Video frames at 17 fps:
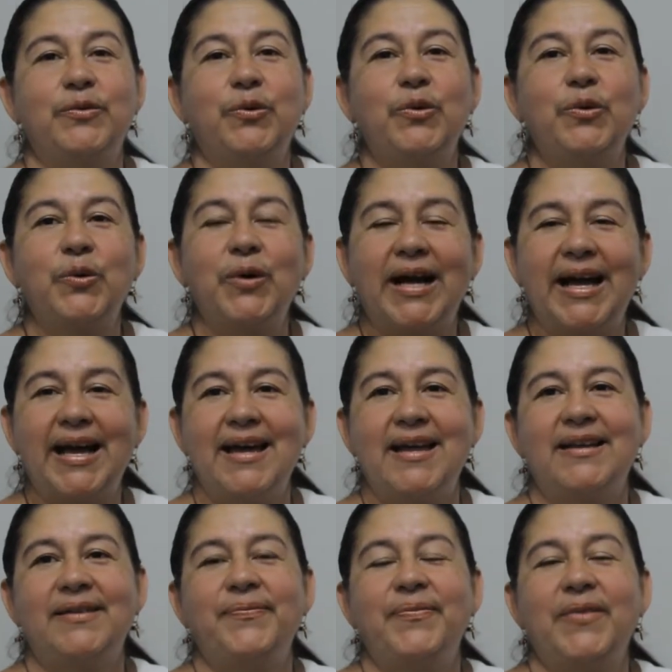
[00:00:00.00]
un
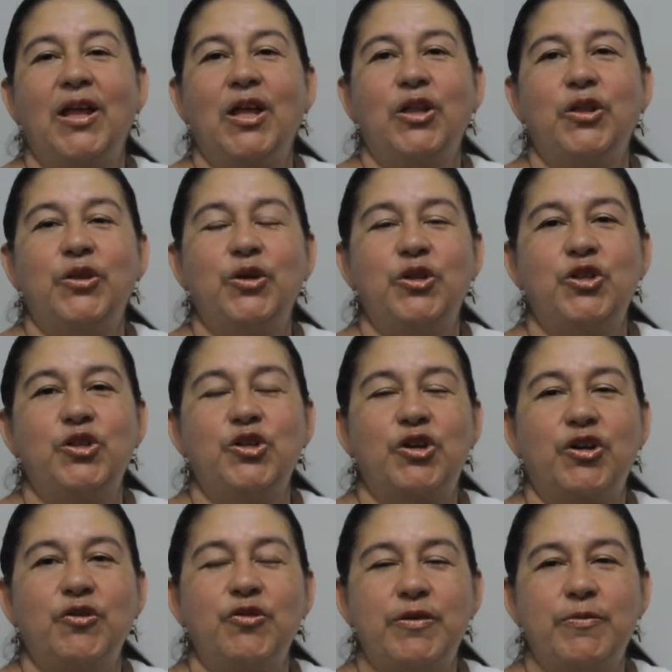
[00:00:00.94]
lugar donde
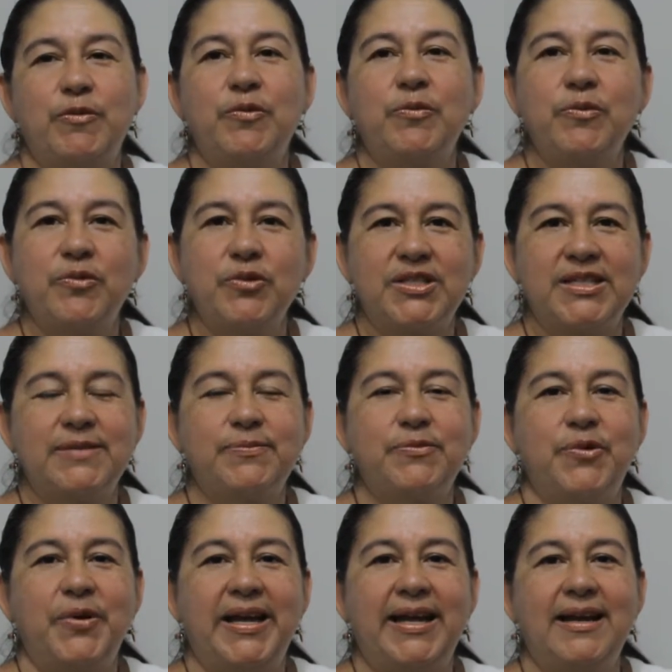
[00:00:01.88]
nos reunimos
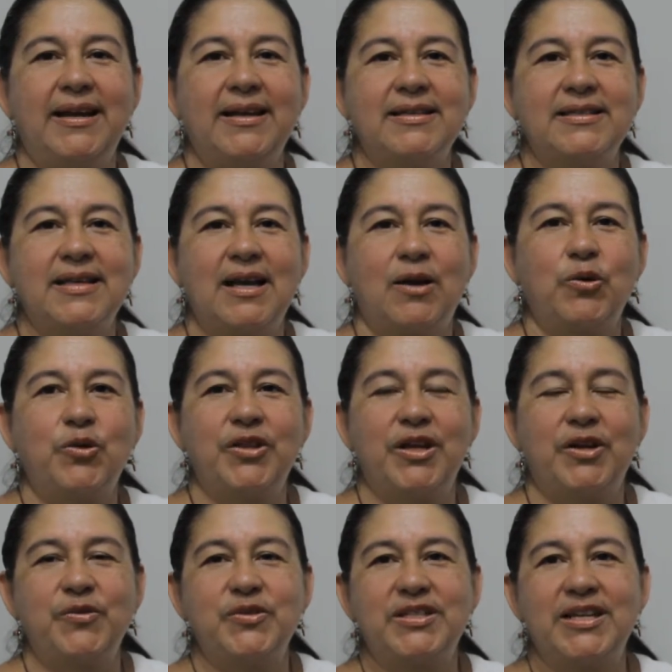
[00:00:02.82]
muchas mujeres a
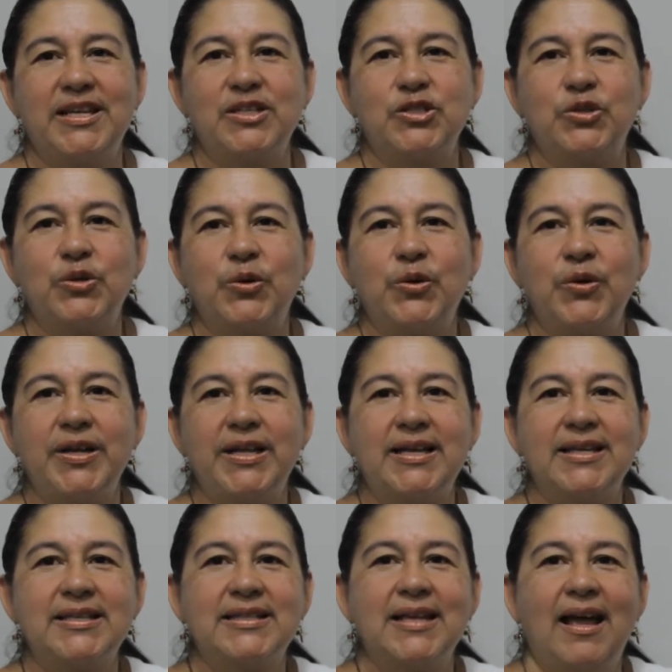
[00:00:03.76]
contar nuestras
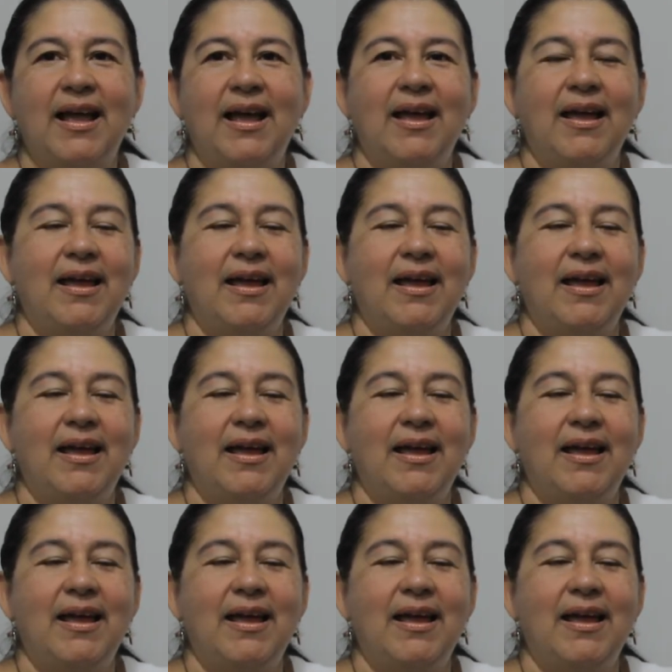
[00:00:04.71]
historias.